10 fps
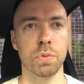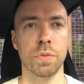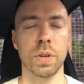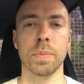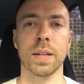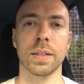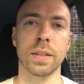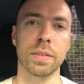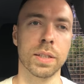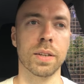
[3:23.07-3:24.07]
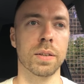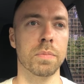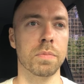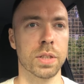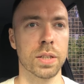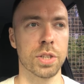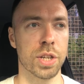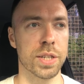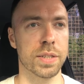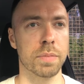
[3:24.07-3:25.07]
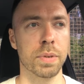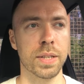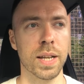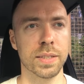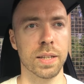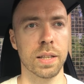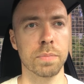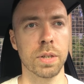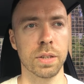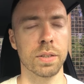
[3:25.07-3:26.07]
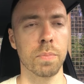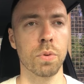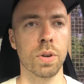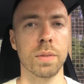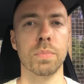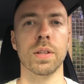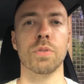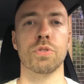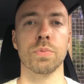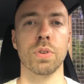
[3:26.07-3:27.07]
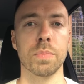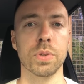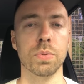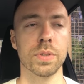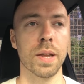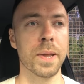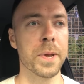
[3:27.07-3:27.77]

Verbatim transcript: В то время как на открытом, в открытой части Бердянска, там на открытое море, там было очень много медуз.